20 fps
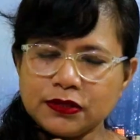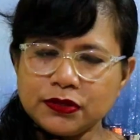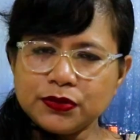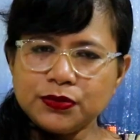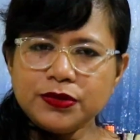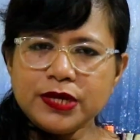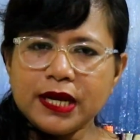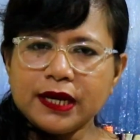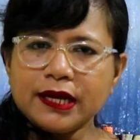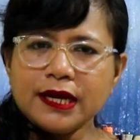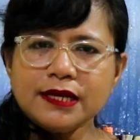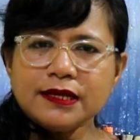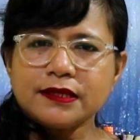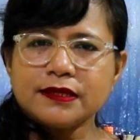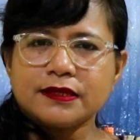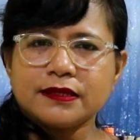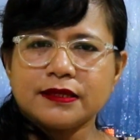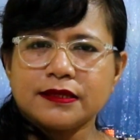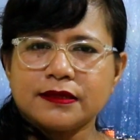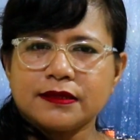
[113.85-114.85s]
sudahkah
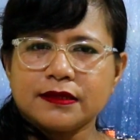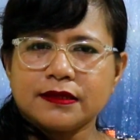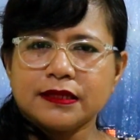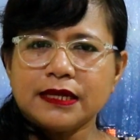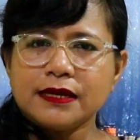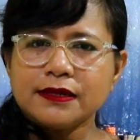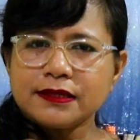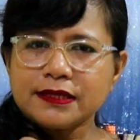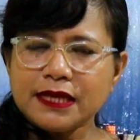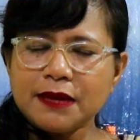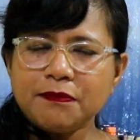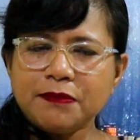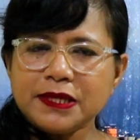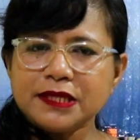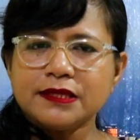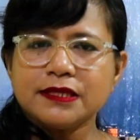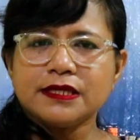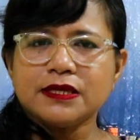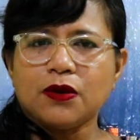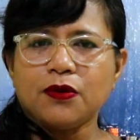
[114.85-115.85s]
dan
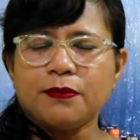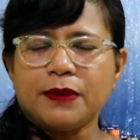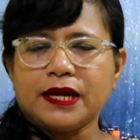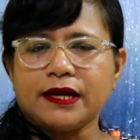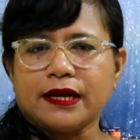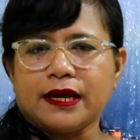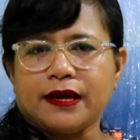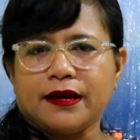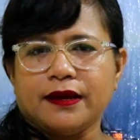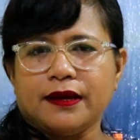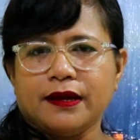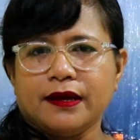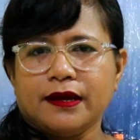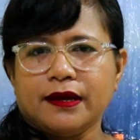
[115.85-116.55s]
sampai sejauh mana